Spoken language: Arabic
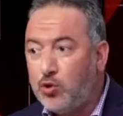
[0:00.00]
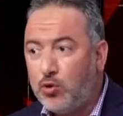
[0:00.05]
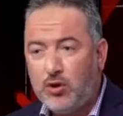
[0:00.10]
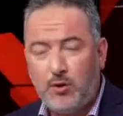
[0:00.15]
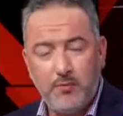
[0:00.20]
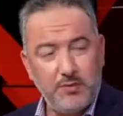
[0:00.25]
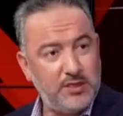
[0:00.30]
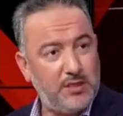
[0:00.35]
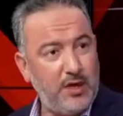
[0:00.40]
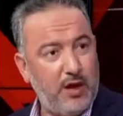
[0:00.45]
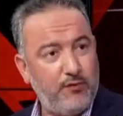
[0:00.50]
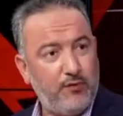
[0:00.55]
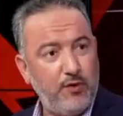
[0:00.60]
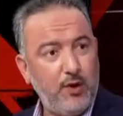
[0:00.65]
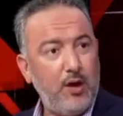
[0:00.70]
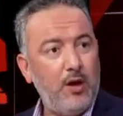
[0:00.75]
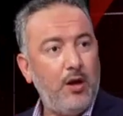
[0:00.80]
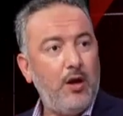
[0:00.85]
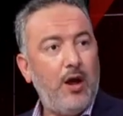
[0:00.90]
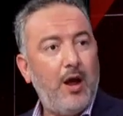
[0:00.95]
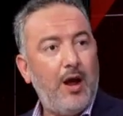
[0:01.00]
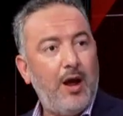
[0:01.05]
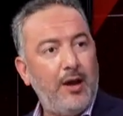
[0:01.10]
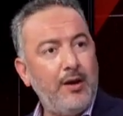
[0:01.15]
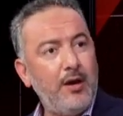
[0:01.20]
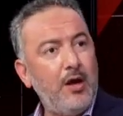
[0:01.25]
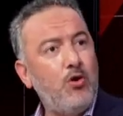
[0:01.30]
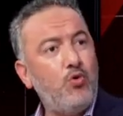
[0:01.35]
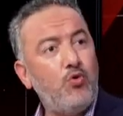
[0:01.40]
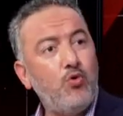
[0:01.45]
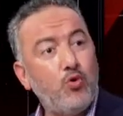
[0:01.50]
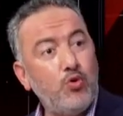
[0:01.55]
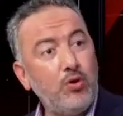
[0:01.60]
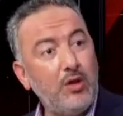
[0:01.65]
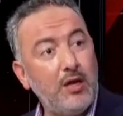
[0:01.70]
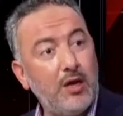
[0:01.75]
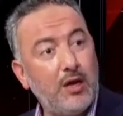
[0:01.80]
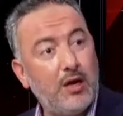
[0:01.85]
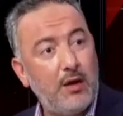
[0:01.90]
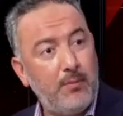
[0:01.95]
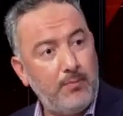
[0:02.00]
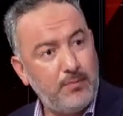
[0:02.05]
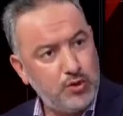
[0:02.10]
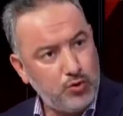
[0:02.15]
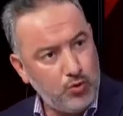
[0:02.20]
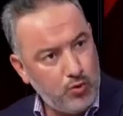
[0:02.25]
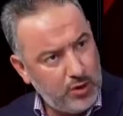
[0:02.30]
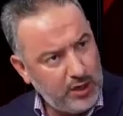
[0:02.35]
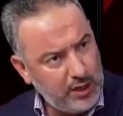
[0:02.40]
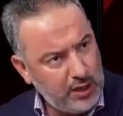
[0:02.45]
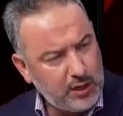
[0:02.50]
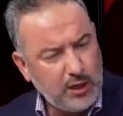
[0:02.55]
بزاف هنا وقلت لك مسؤوليه تاع